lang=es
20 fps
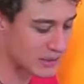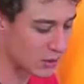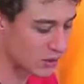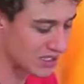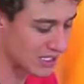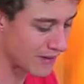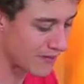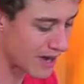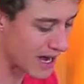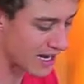
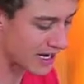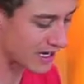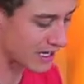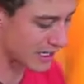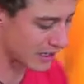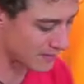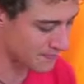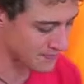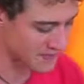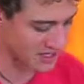cebolla
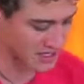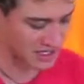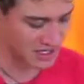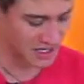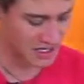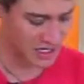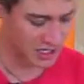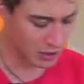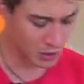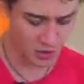blanca,
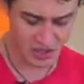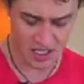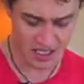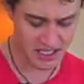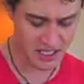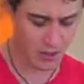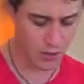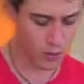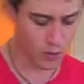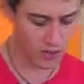
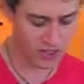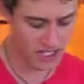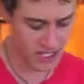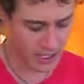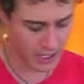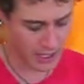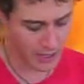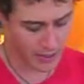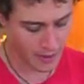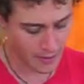inclusive
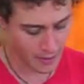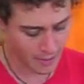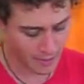cebolla